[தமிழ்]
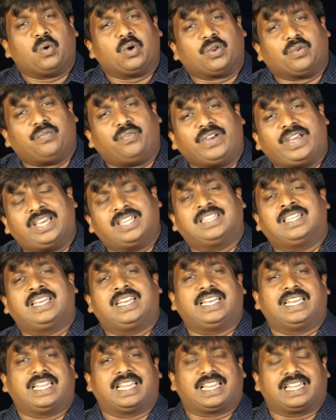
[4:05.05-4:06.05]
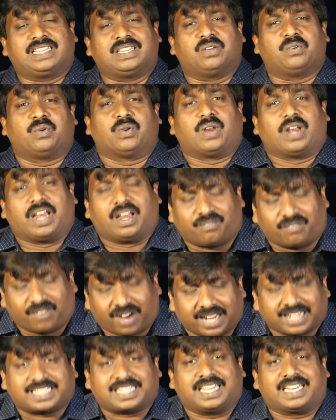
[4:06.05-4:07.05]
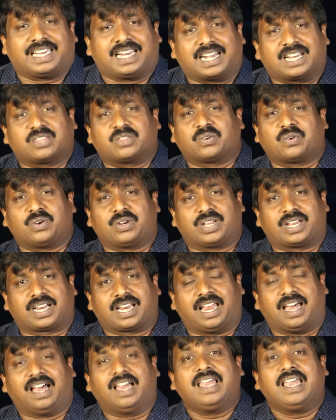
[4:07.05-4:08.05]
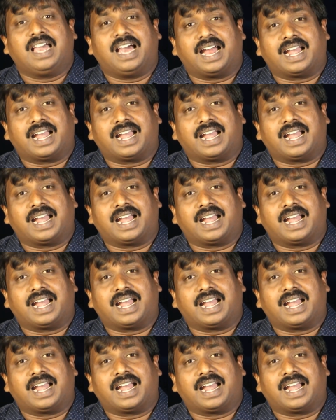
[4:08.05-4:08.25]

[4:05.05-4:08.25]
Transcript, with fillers: ஒரு வேதனை நிறைந்த ஒரு வாழ்க்கை நடந்து கொண்டிருக்கலாம்